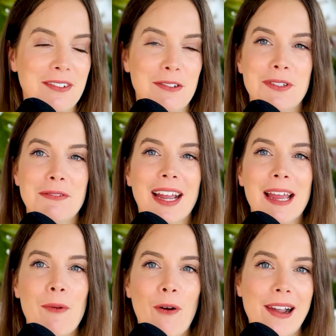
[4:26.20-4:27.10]
je suis
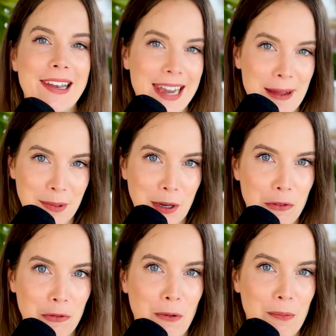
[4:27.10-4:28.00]
vraiment la
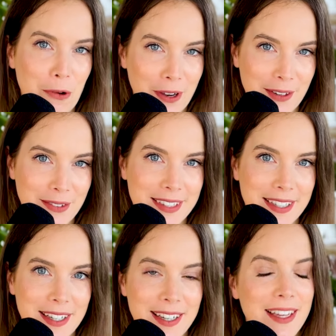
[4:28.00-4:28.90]
preuve qu'on peut réussir